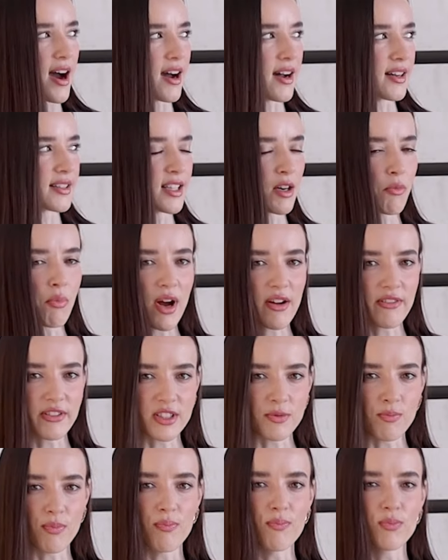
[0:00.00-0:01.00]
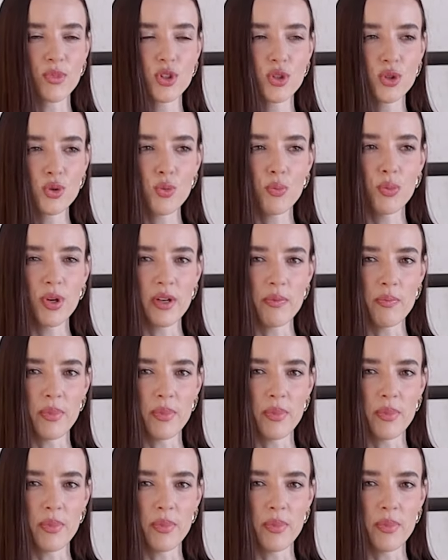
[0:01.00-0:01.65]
а добавить грубые